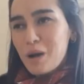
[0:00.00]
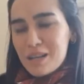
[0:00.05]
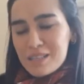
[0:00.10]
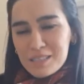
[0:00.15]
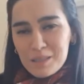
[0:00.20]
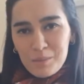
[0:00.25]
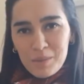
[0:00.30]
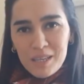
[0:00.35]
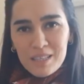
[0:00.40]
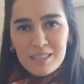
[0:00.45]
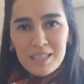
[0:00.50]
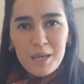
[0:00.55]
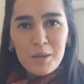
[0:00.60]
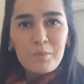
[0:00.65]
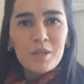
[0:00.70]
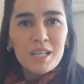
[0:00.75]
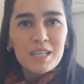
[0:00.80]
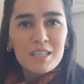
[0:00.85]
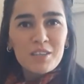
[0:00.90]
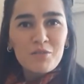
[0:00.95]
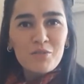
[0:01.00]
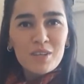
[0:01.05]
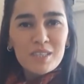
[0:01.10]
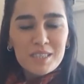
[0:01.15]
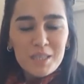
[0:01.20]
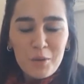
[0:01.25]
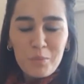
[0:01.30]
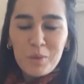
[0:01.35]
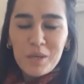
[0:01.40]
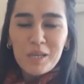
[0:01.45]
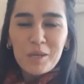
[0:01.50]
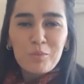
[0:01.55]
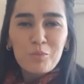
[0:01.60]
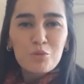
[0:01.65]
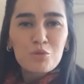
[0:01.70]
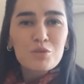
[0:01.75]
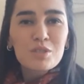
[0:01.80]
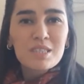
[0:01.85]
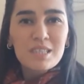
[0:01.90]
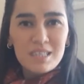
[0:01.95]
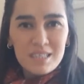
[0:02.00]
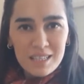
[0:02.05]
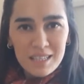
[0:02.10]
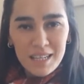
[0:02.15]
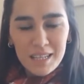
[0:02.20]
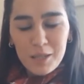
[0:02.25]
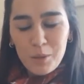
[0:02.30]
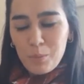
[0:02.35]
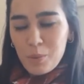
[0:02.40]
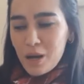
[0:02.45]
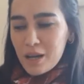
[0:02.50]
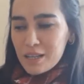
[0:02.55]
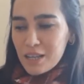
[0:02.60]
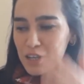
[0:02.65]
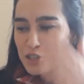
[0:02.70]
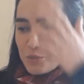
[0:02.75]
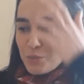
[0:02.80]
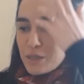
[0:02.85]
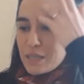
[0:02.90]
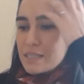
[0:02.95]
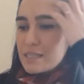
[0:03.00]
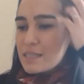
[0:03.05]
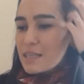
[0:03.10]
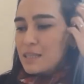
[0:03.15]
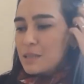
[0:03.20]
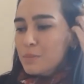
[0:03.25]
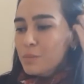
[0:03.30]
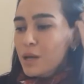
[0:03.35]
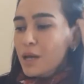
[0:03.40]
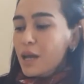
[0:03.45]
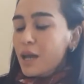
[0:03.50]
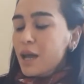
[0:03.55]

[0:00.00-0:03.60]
malzemeyi temin ettim ve tabii ki bunu sizinle de paylaşmak istedim.